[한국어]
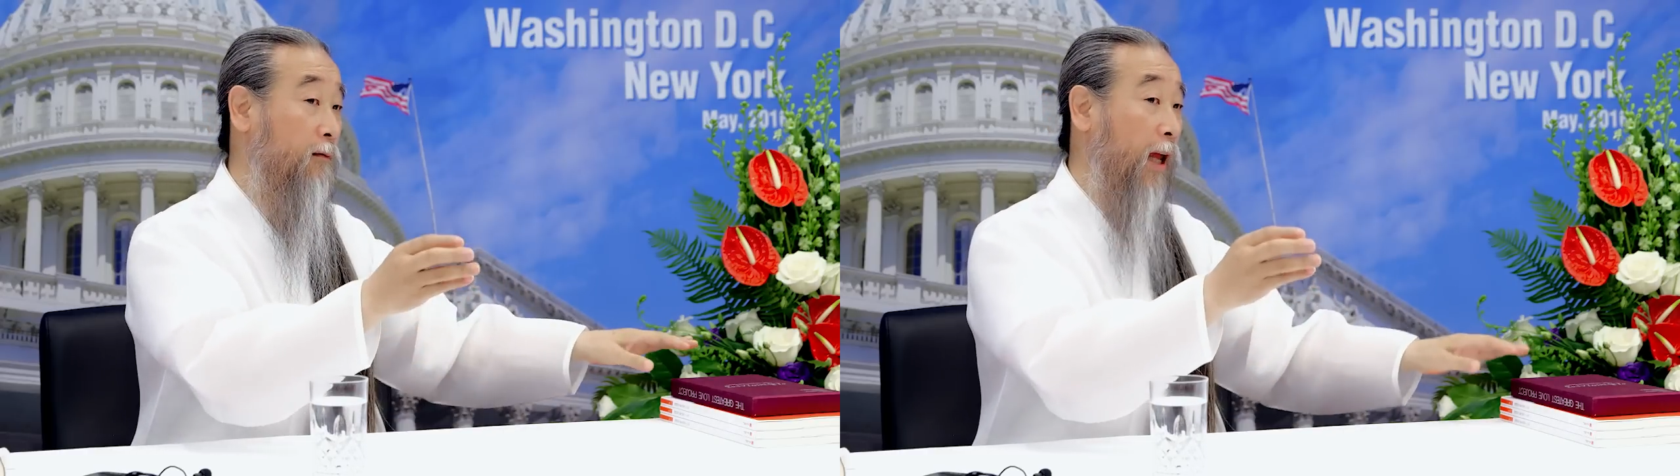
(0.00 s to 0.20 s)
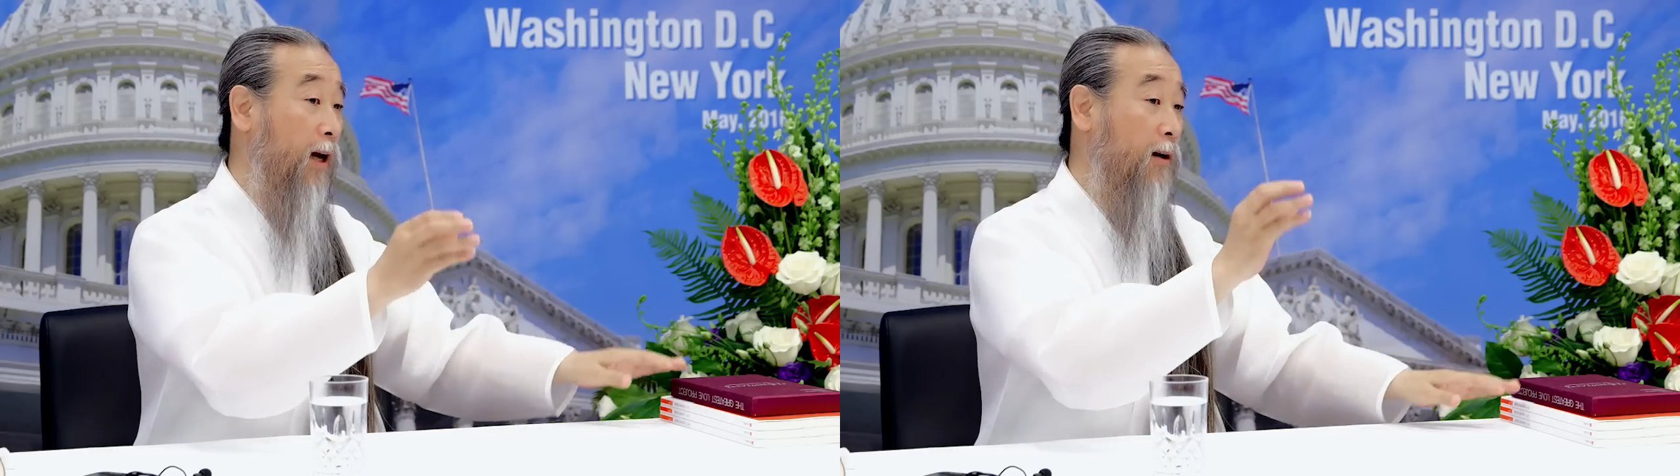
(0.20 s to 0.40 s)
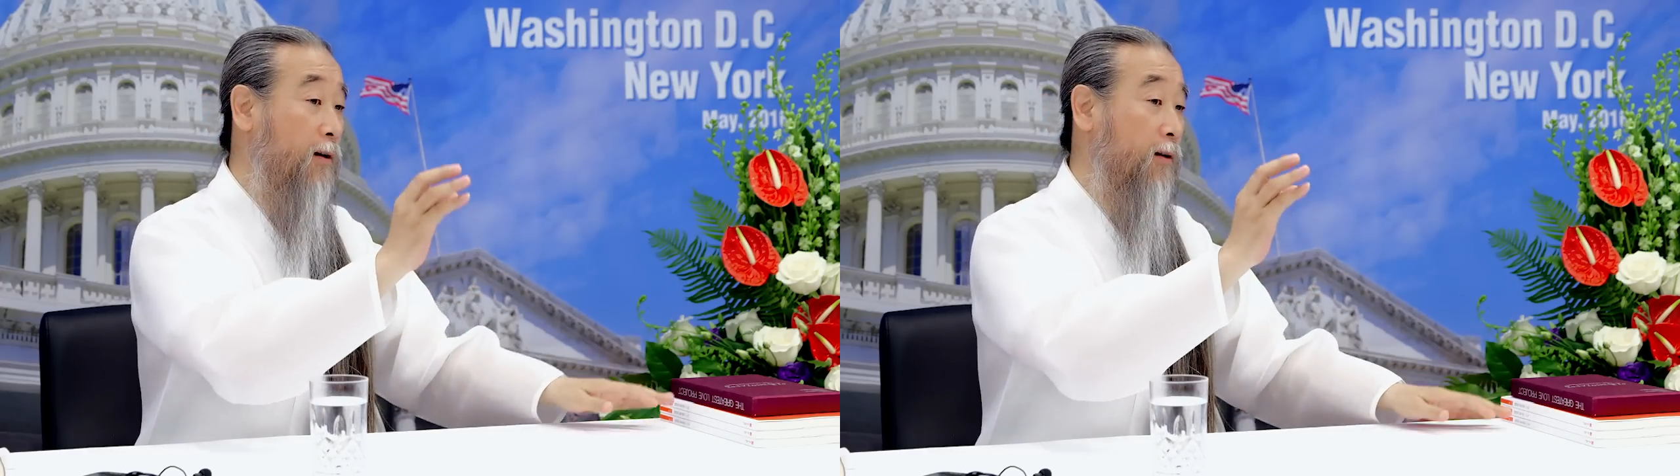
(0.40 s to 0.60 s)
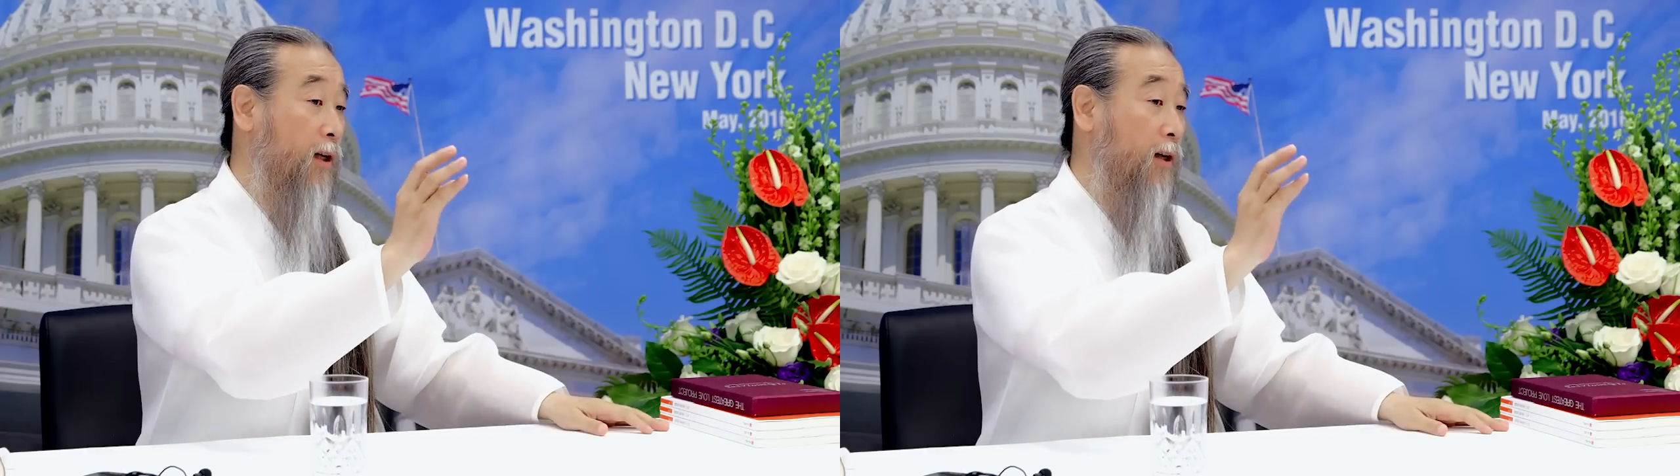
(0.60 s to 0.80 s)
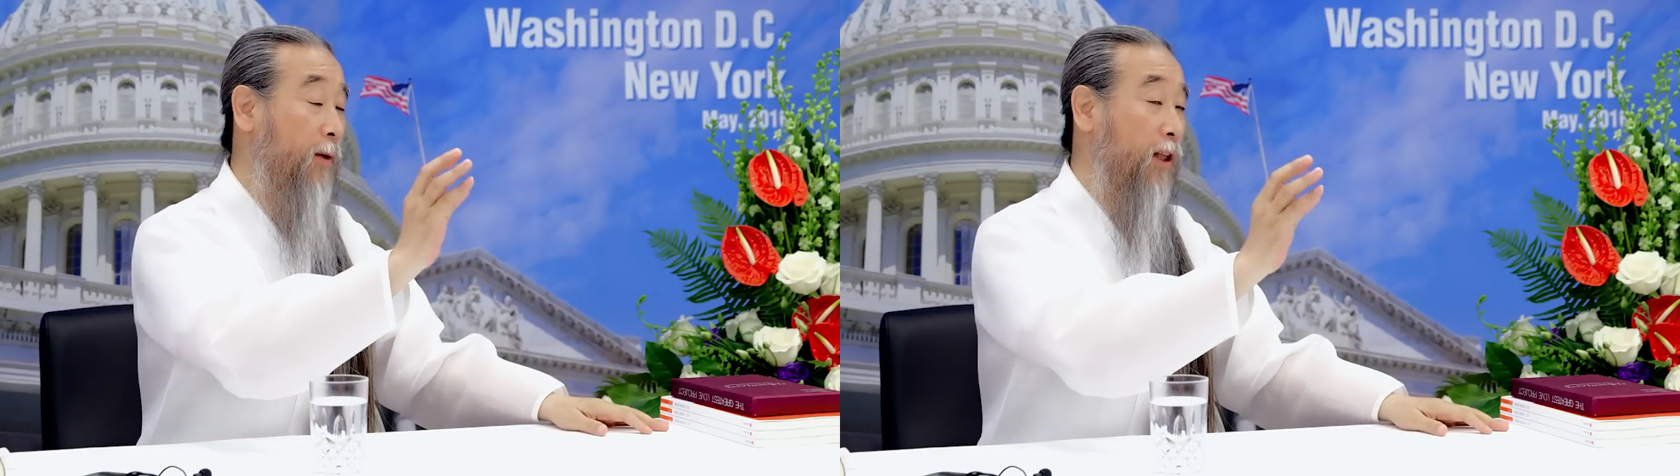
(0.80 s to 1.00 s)
내가 그
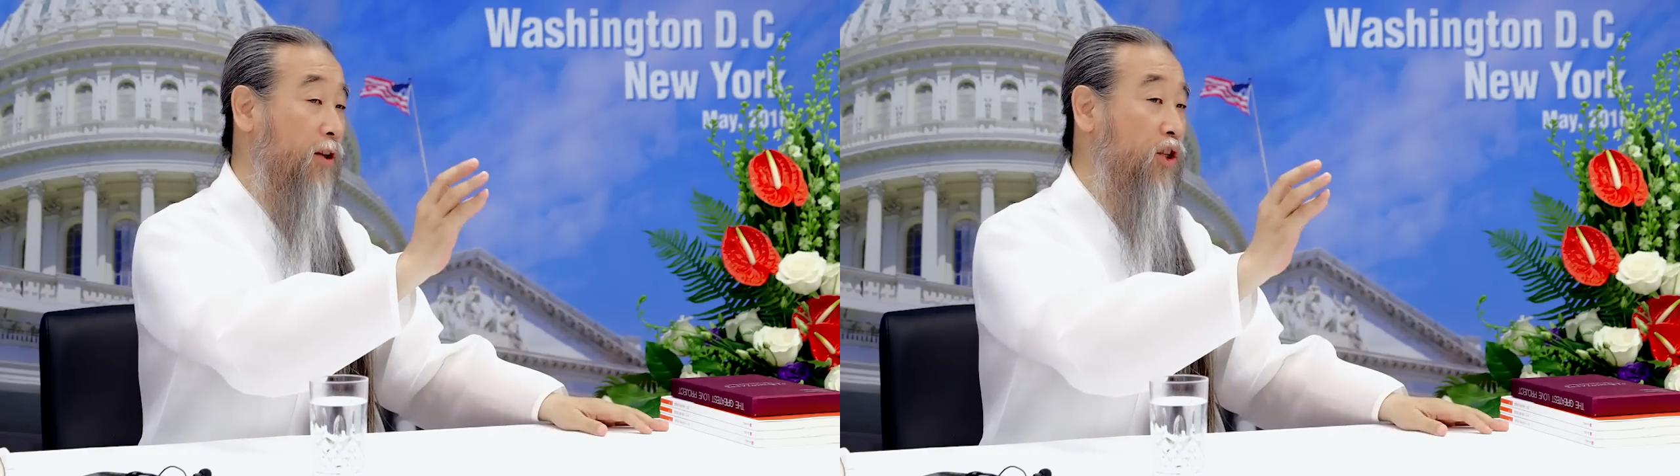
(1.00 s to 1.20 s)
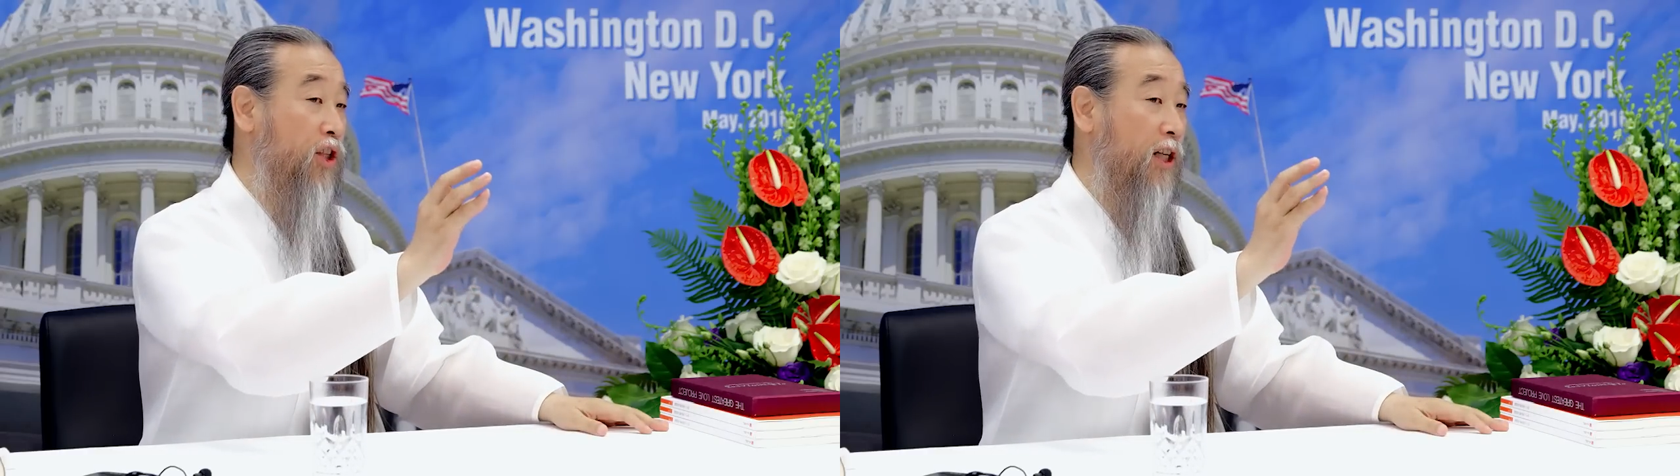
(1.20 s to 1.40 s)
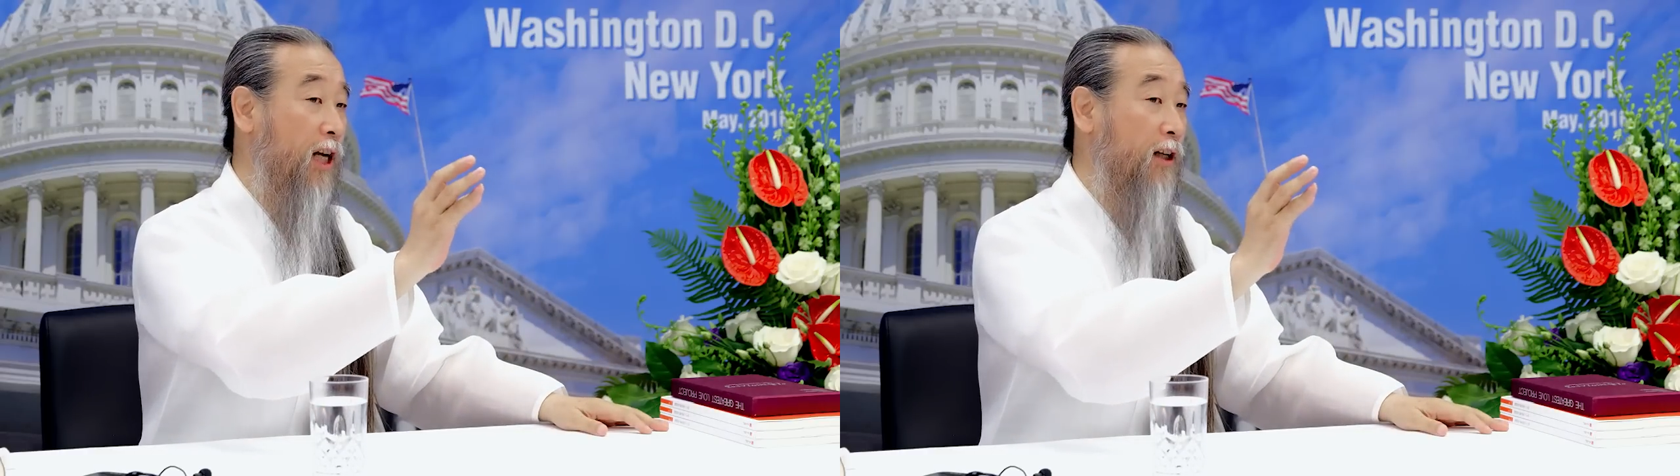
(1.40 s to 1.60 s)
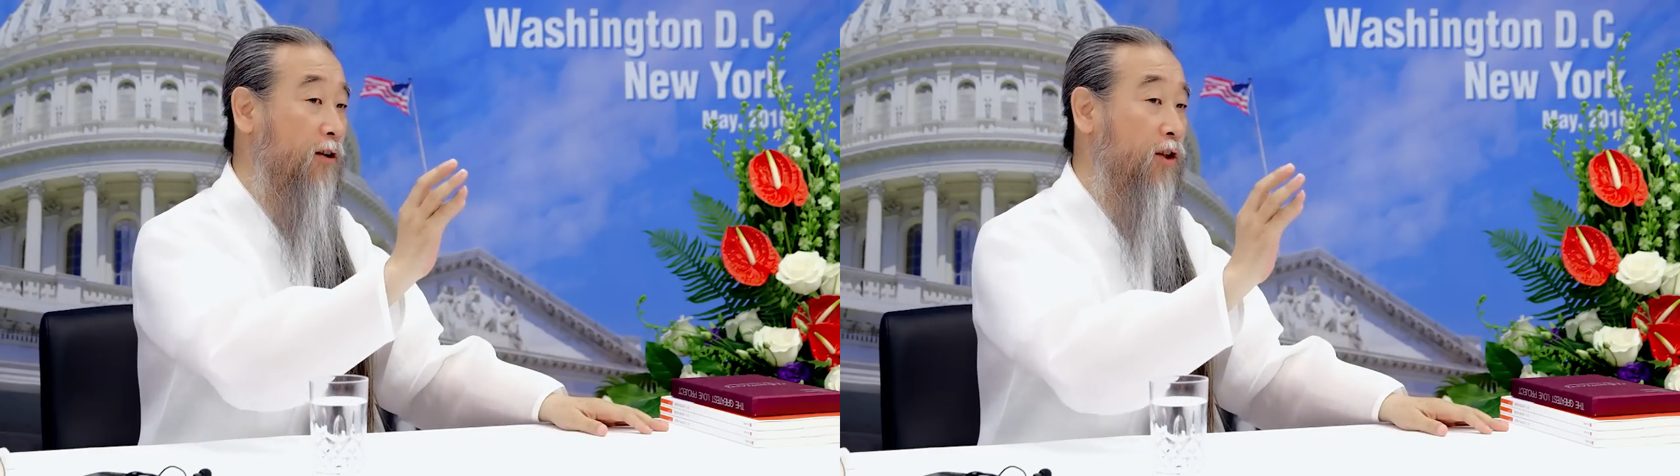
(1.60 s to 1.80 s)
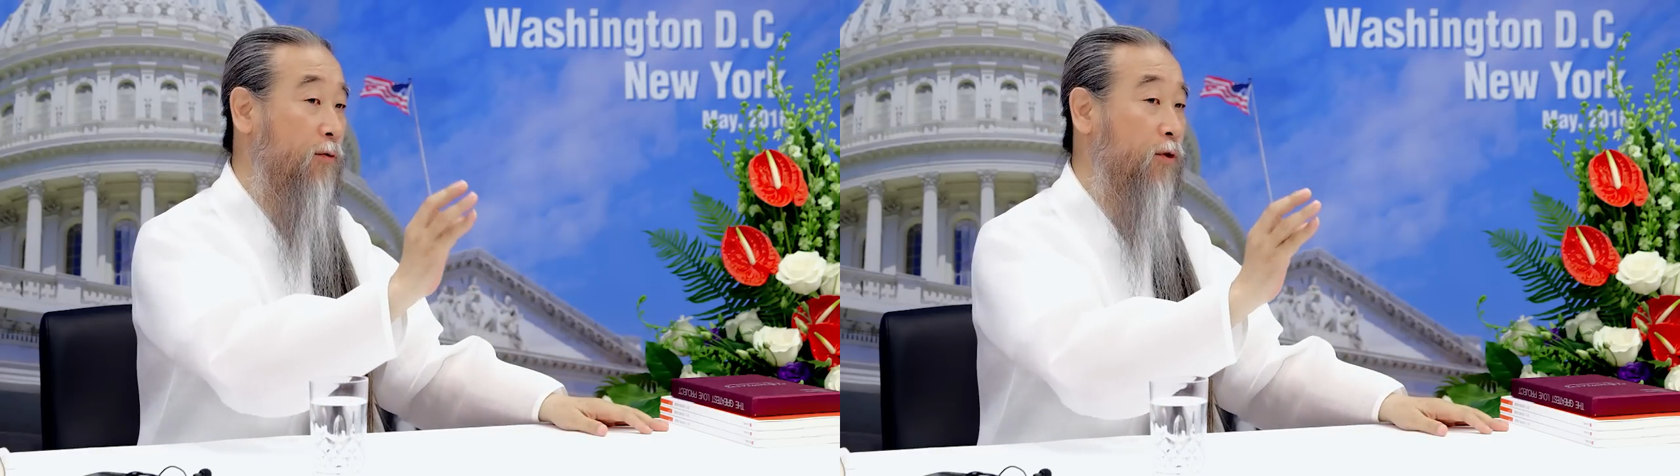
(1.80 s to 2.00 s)
사람한테 지적할
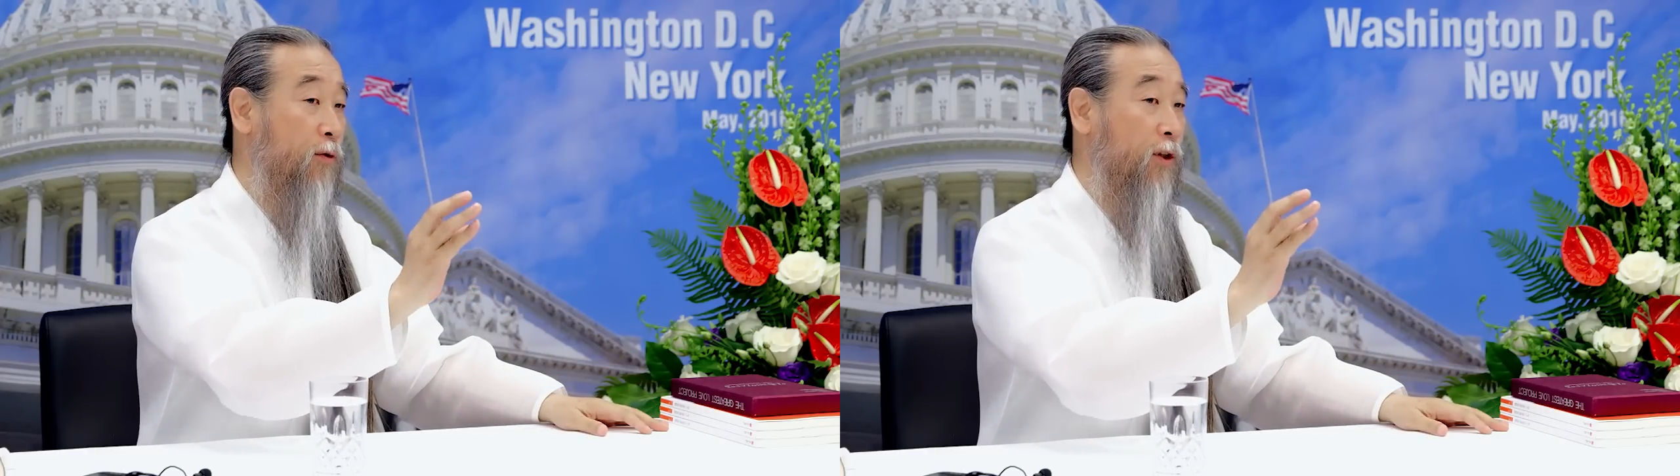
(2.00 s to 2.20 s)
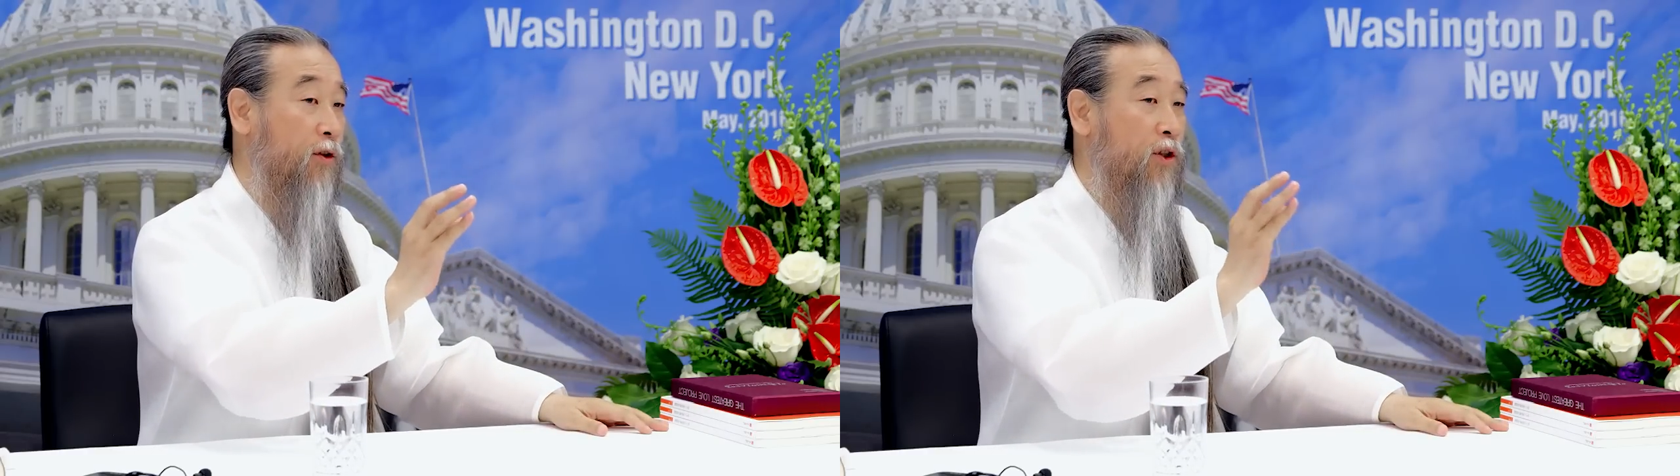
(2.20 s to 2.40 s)
것이 없으면